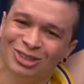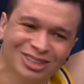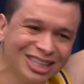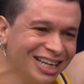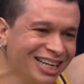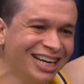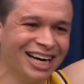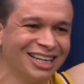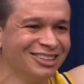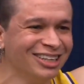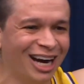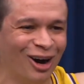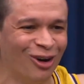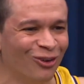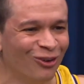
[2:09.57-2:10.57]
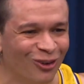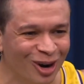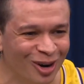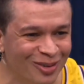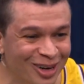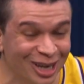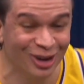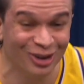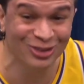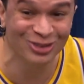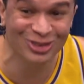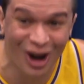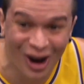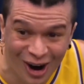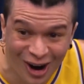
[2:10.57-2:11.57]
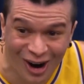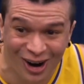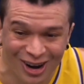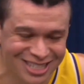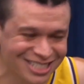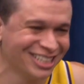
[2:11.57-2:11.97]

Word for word: tá ligado? Na rua, mano. E eu, nossa, que